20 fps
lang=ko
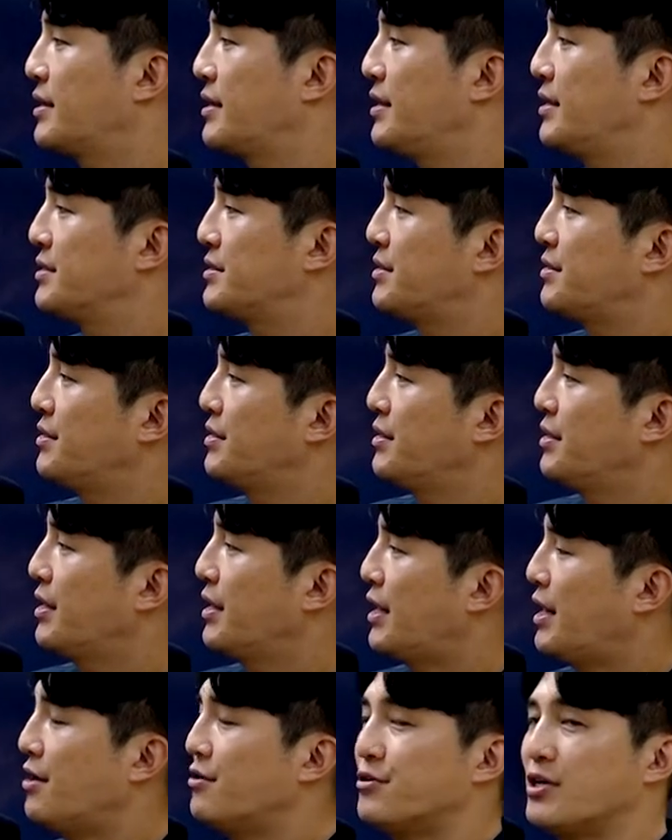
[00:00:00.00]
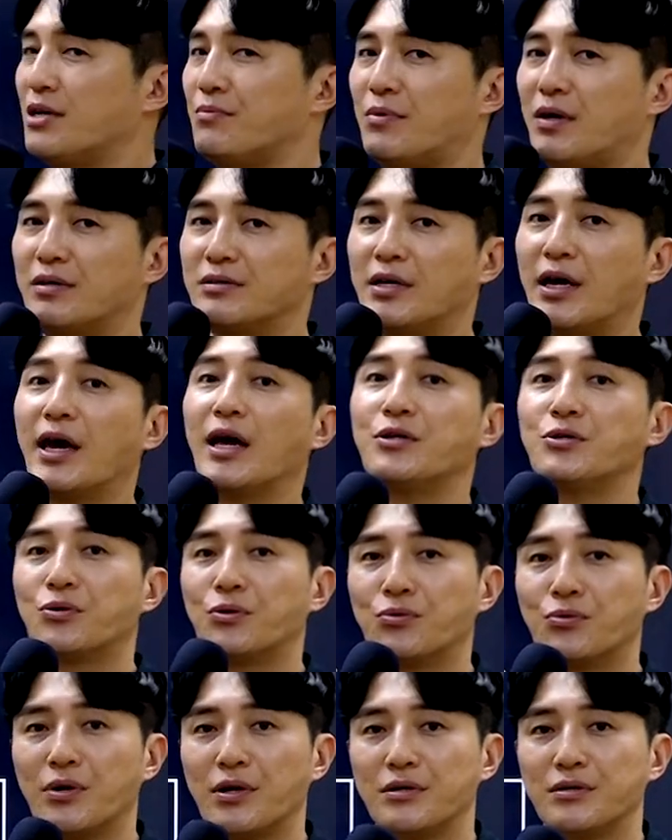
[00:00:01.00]
그래서 하루에 뭐한세개
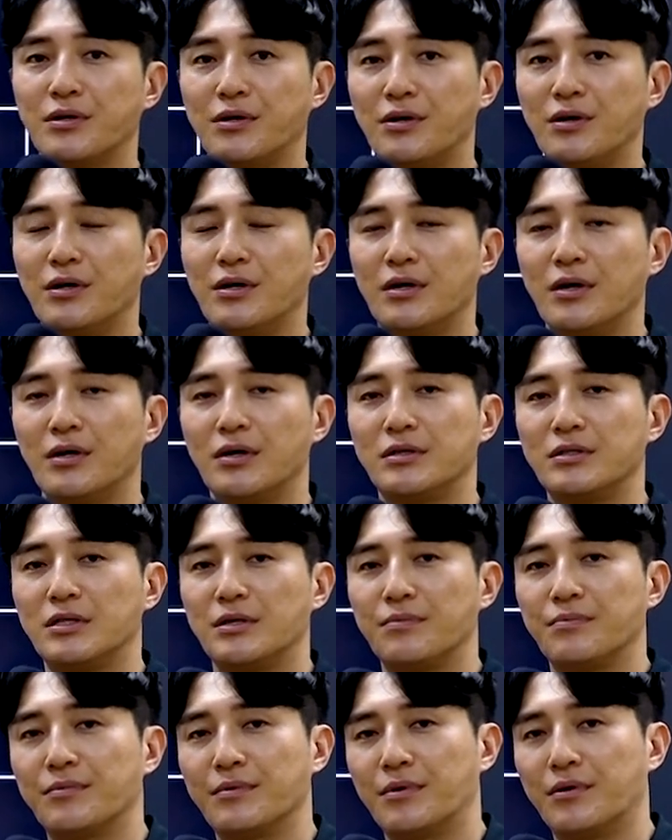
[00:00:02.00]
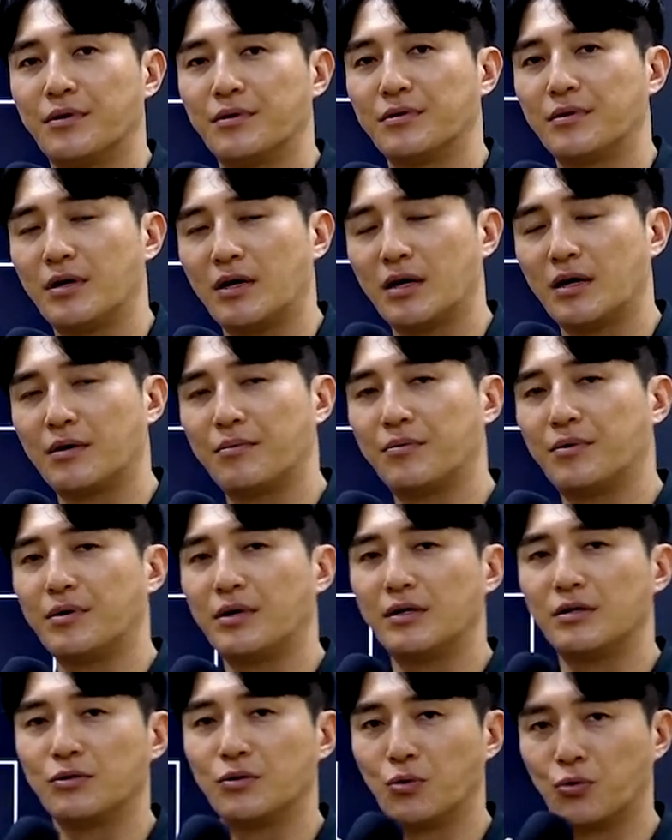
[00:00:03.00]
정도에서 이제 어, 대략 뭐
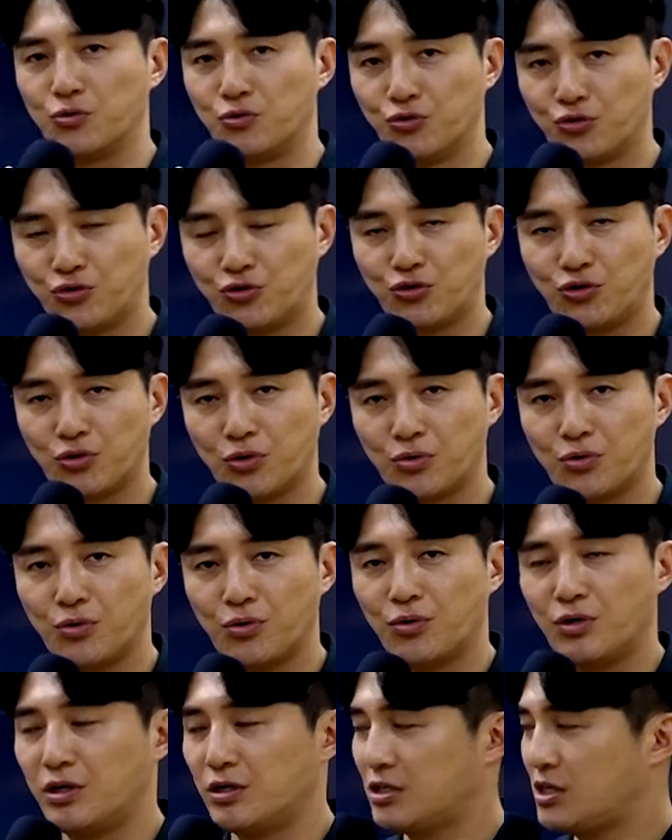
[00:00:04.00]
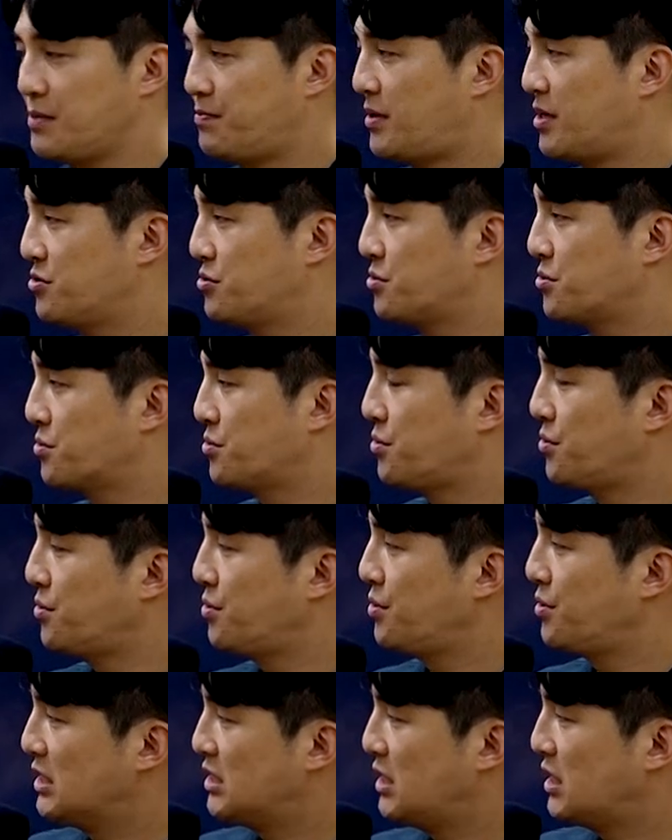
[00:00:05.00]
한 6주 정도, 7, 8
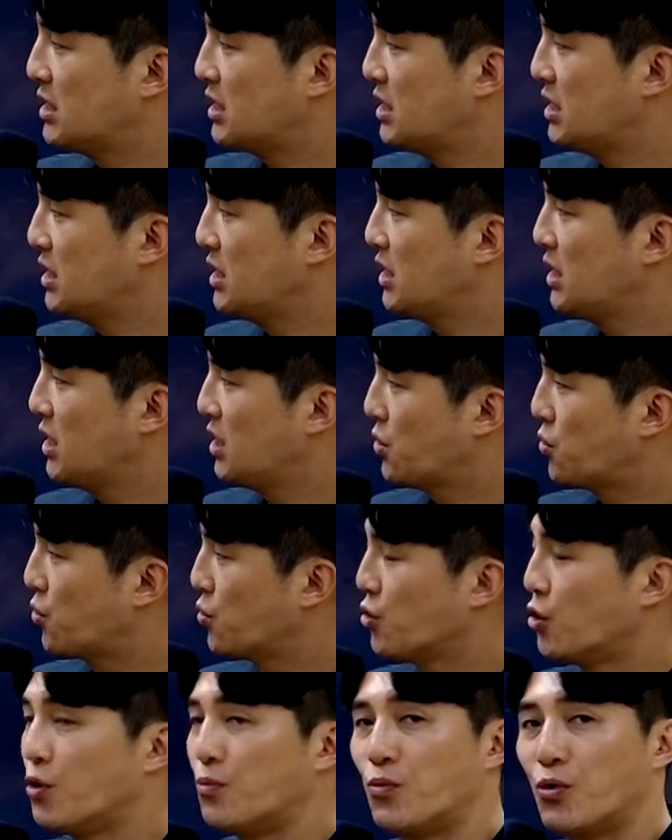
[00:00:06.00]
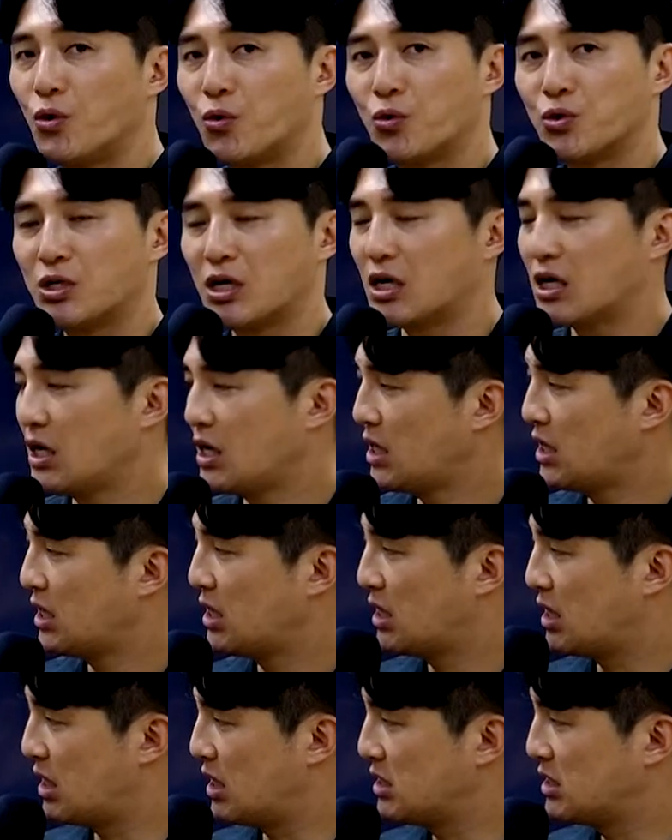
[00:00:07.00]
정도 진행된 동영 모의고사가
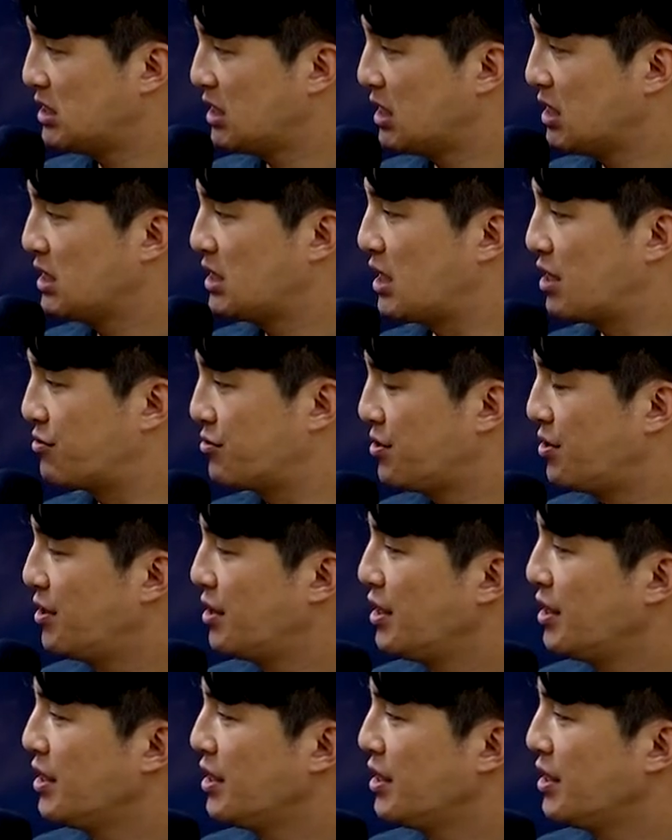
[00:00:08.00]
아, 시행이 되고요.